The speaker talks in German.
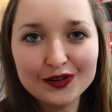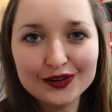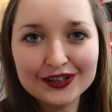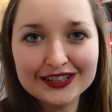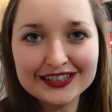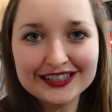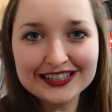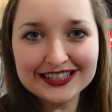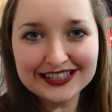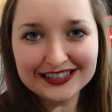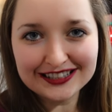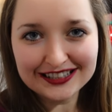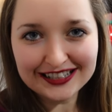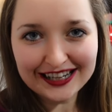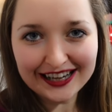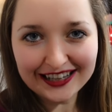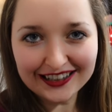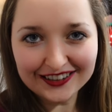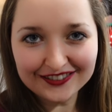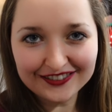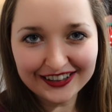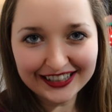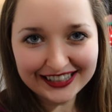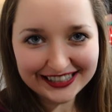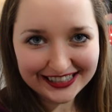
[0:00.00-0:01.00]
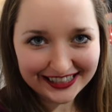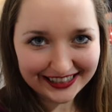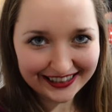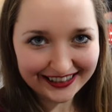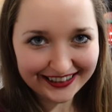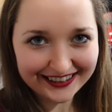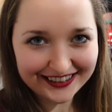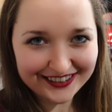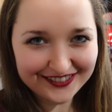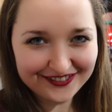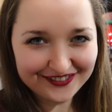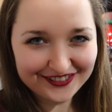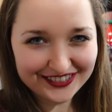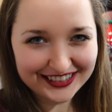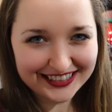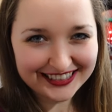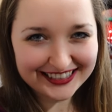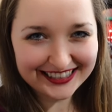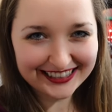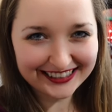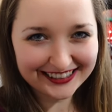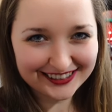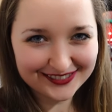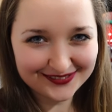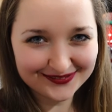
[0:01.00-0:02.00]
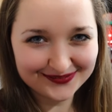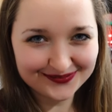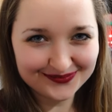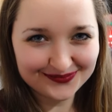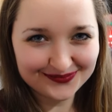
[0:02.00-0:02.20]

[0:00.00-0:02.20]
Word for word: uns nach Weihnachten wieder.